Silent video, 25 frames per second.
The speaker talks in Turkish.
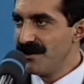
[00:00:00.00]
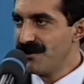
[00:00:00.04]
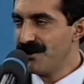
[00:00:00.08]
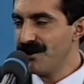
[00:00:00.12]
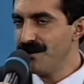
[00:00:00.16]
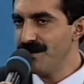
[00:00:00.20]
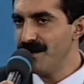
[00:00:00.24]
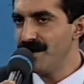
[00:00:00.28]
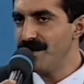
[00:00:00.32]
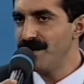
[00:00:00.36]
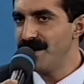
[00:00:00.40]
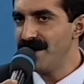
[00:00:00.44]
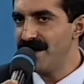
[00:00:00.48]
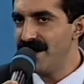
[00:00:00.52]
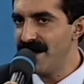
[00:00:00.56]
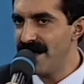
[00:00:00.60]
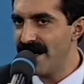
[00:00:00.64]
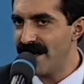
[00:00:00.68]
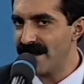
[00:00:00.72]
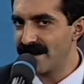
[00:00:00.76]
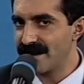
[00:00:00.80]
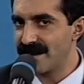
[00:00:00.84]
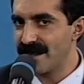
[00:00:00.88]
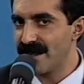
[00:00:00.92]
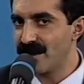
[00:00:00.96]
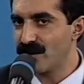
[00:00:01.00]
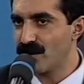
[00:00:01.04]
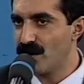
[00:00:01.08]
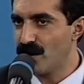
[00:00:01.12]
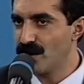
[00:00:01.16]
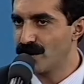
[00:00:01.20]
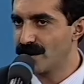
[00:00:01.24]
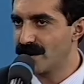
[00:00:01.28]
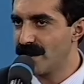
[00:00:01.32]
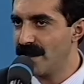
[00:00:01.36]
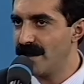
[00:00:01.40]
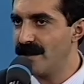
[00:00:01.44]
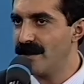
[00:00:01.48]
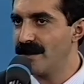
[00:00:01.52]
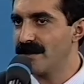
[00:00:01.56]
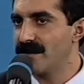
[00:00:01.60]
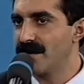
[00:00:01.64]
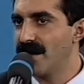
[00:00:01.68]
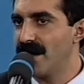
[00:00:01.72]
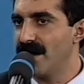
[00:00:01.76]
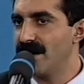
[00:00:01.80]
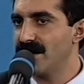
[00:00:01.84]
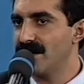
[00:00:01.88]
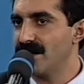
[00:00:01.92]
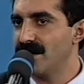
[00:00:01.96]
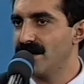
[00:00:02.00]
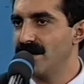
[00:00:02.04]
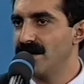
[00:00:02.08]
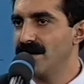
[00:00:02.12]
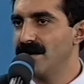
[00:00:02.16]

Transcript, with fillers: Şimdi bir diğer şey konservatuar.